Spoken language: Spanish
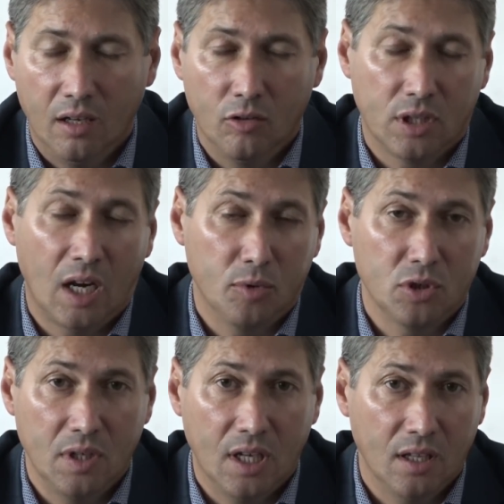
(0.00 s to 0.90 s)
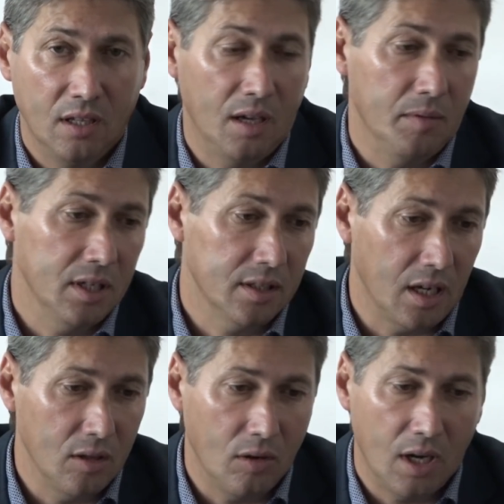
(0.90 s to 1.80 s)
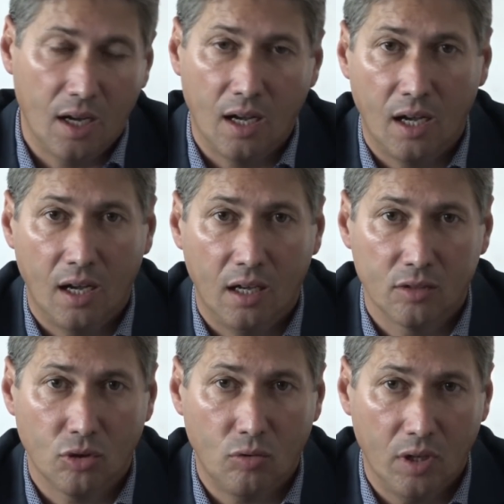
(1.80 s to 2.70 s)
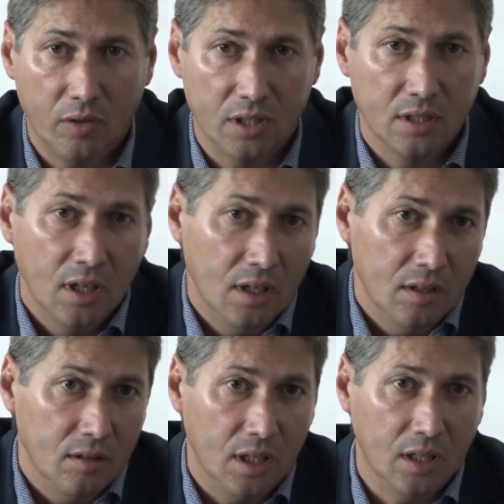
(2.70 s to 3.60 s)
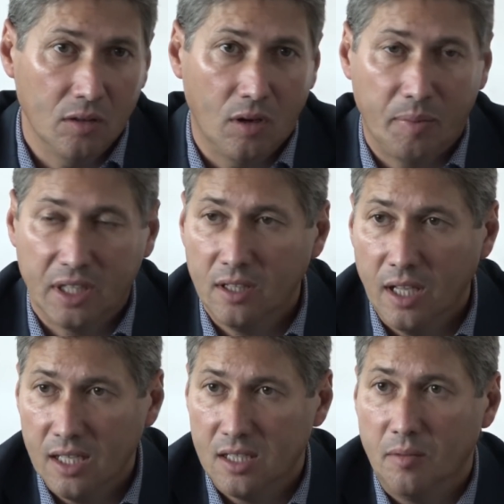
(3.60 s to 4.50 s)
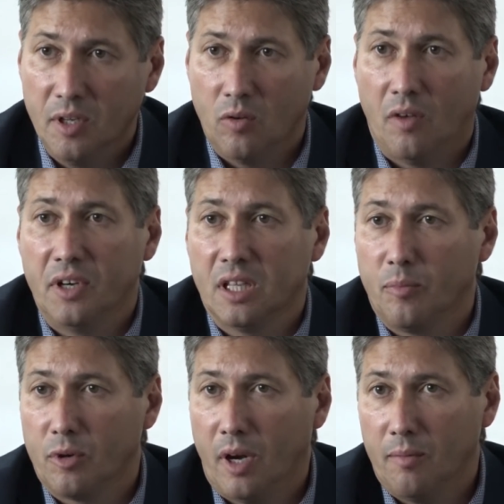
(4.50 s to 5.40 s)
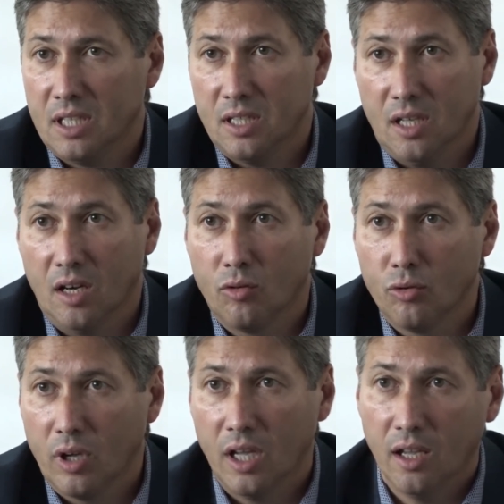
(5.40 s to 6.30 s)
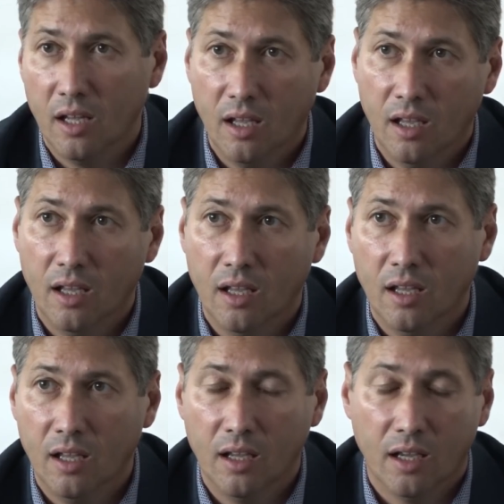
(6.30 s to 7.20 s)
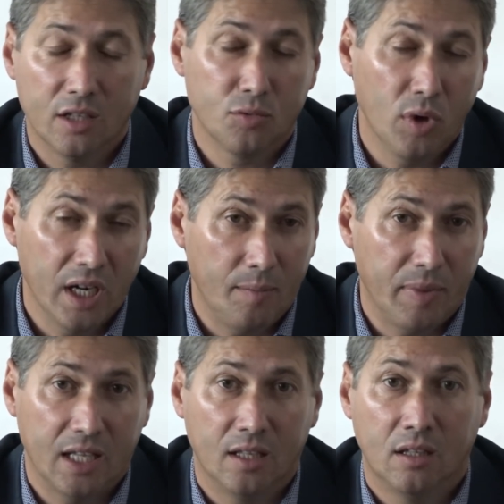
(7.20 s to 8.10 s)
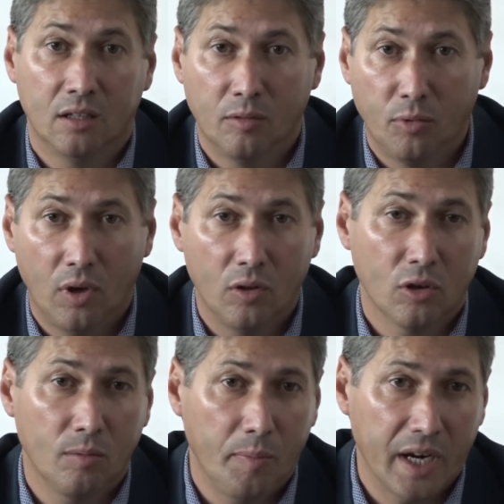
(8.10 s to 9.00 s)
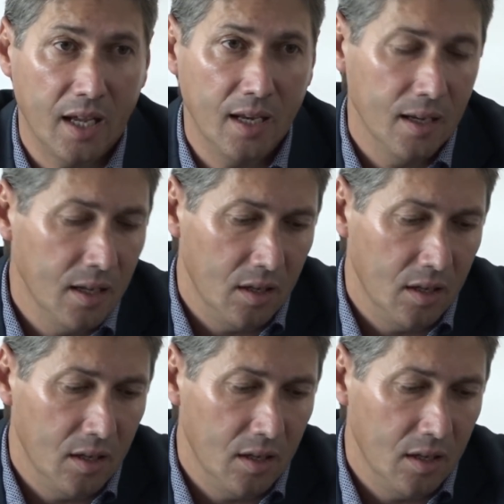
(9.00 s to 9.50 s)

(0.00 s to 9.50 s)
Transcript: nos da la posibilidad de, haber traído a, esos jugadores ya te digo, a partir de ahí, si viene una oferta por Malvasi y el club que, que es buena para tanto para jugador como para él,